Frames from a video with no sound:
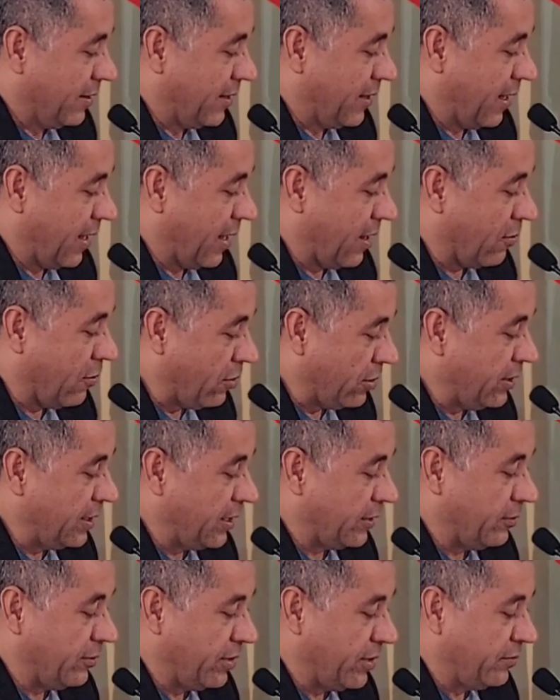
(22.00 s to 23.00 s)
que é a
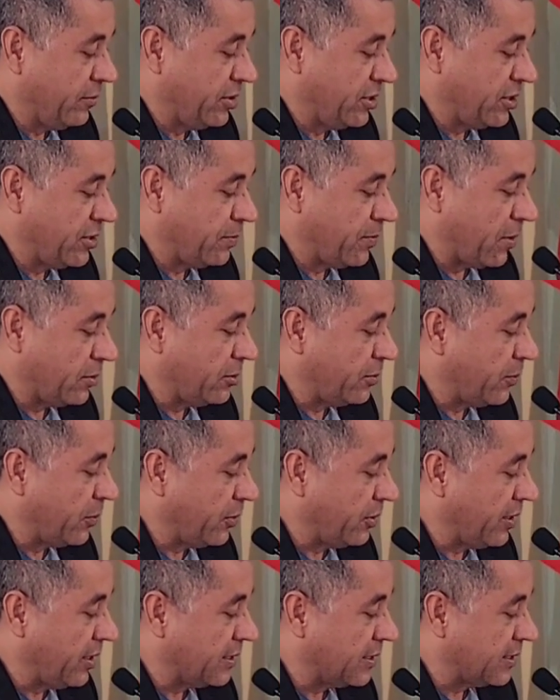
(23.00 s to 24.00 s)
Coordenadoria Municipal de
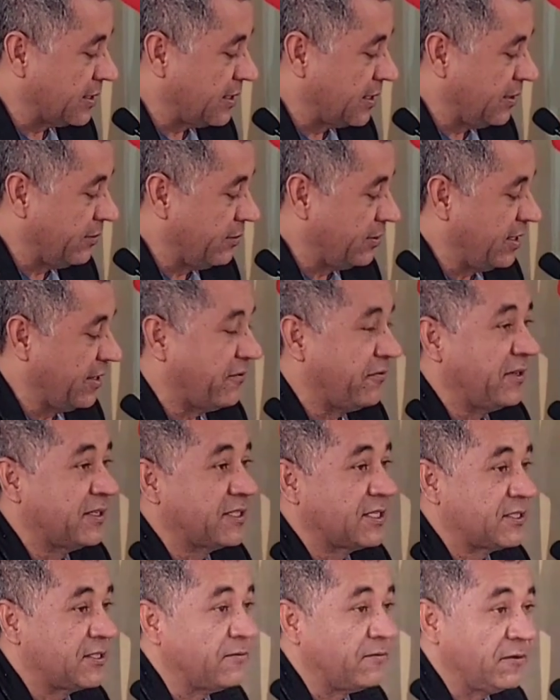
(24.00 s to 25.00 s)
Proteção e
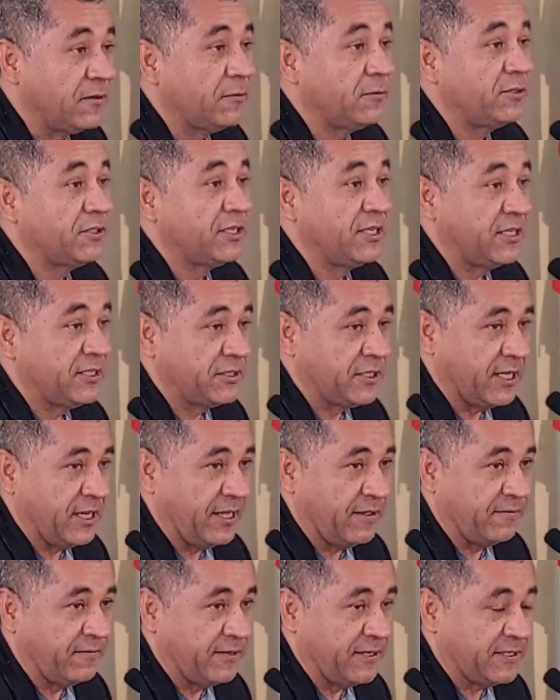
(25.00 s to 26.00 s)
Defesa Civil, de grande
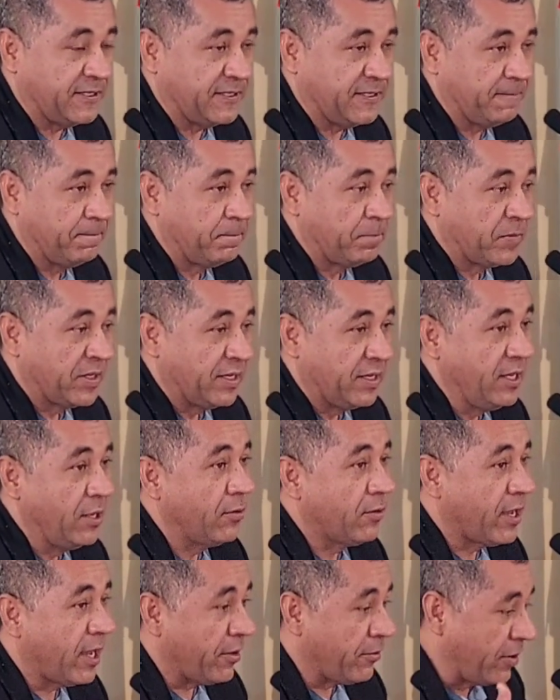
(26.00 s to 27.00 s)
relevância. E
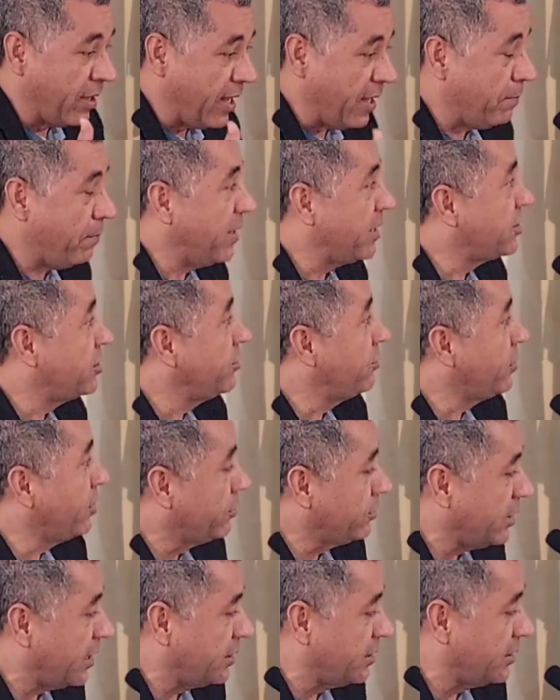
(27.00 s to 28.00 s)
eu quero repetir o que
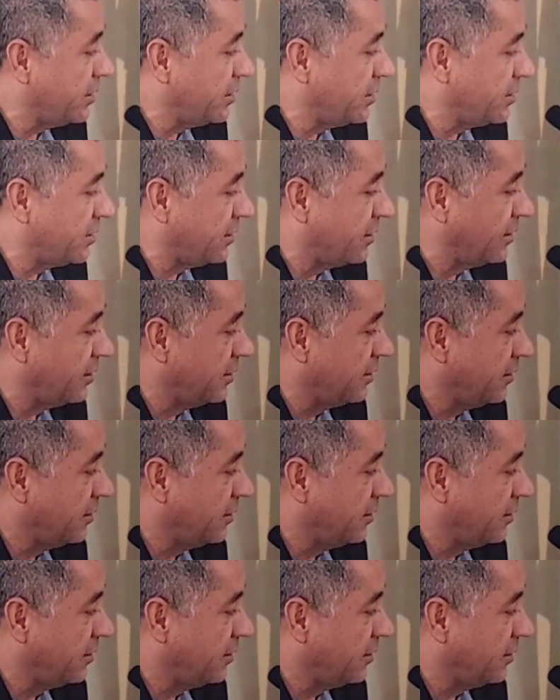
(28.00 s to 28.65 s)
eu já disse.